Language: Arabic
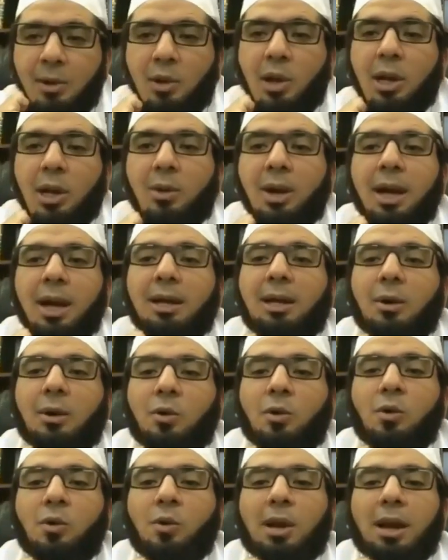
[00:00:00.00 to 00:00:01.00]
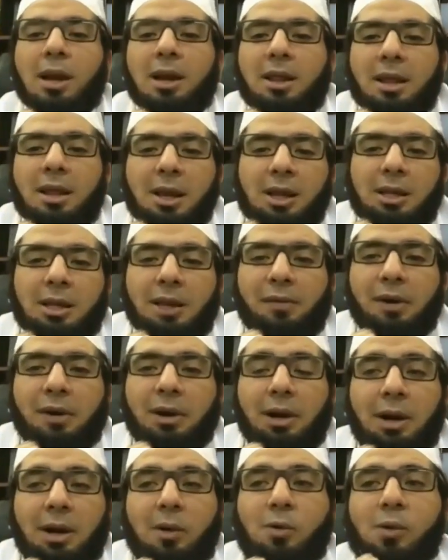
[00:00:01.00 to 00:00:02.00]
بتقول لي ولا تكونوا كالذين
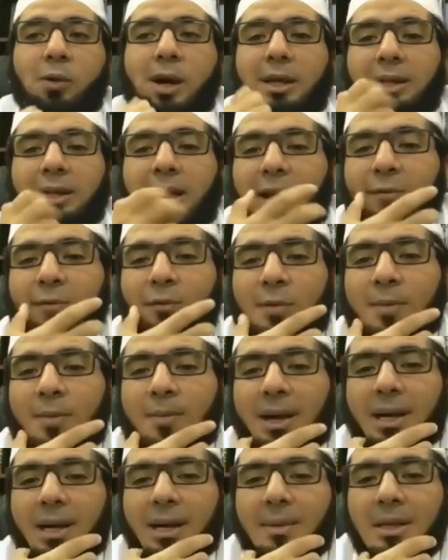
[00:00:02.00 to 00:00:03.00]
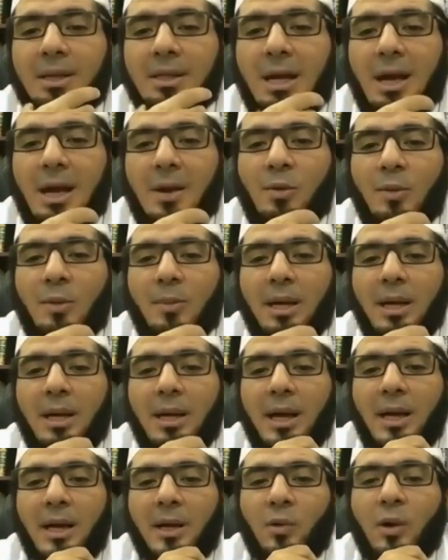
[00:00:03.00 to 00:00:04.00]
تفرقوا واختلفوا من بعد ما جاءهم
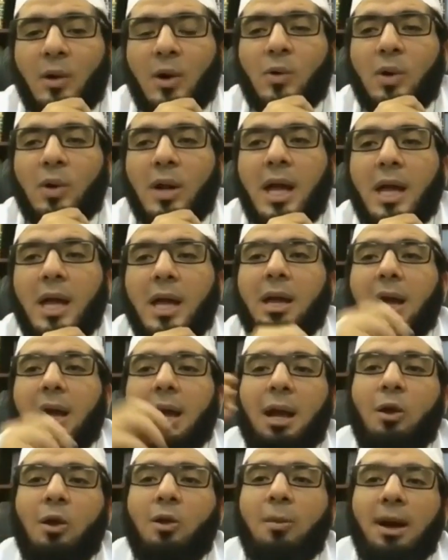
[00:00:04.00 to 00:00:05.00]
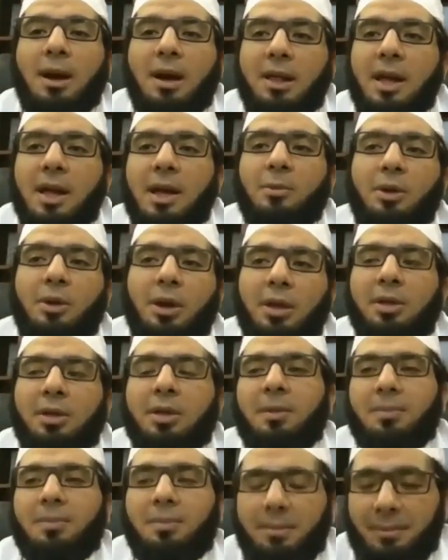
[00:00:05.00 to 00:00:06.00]
البينات وأولئك لهم عذاب
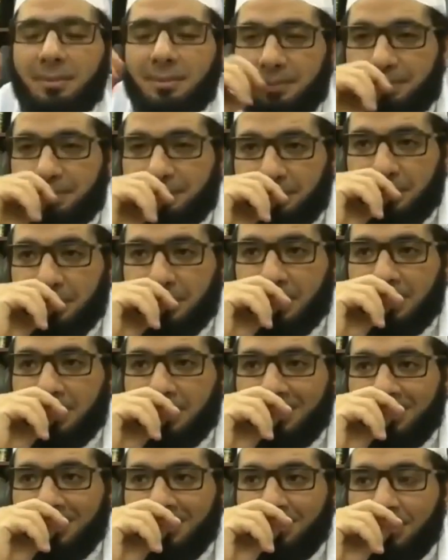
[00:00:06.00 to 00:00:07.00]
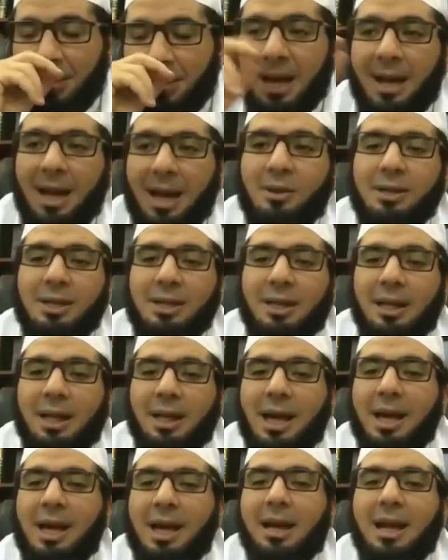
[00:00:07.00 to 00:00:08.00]
عظيم أنا عاوزك
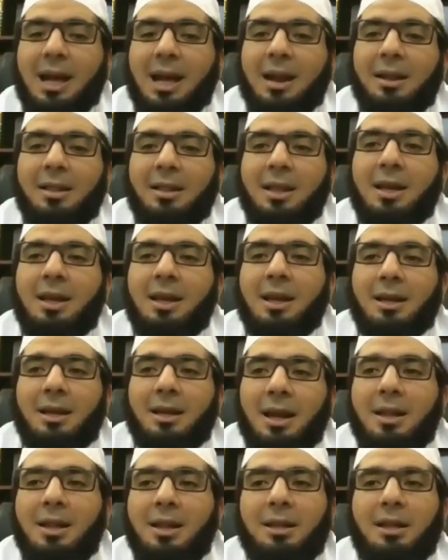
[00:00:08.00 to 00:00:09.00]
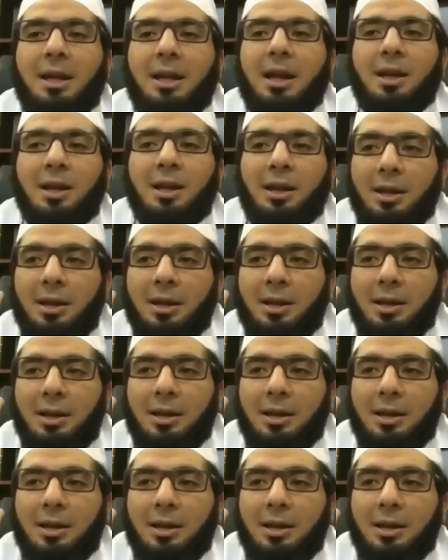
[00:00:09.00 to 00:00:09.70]
تتخيل كارثية هذا التعليق